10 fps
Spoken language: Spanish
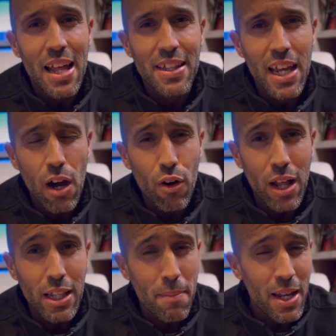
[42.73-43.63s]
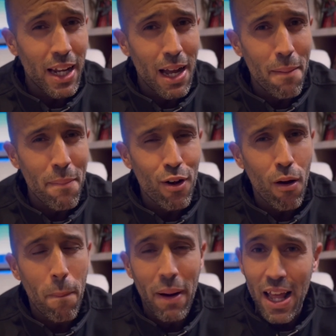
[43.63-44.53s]
de ahora. También
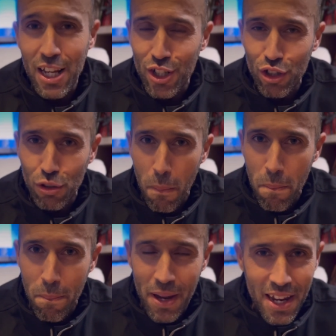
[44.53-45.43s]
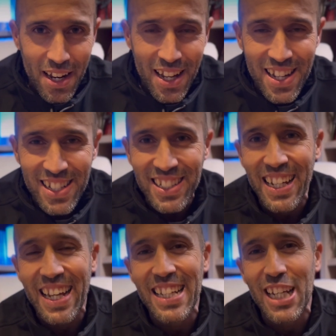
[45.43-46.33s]
cambios para esos
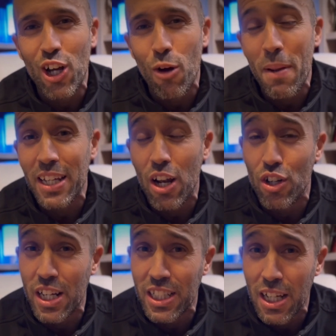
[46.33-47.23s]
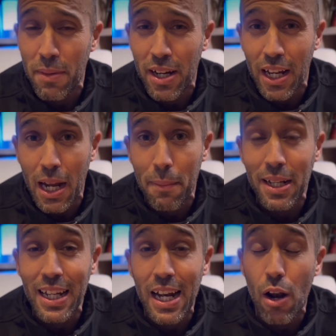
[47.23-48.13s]
pillines que se copian en los exámenes, que van
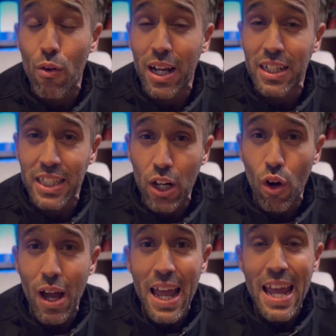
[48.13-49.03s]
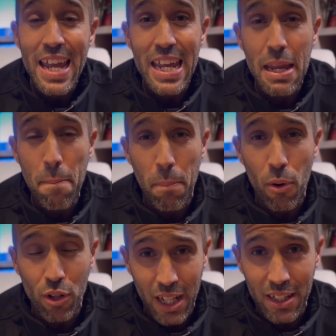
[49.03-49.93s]
a tener ahora un castigo
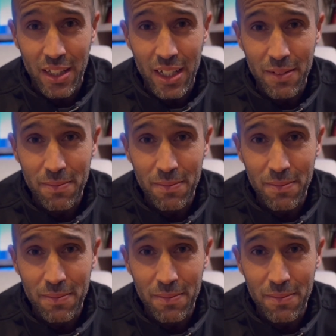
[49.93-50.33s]
importante.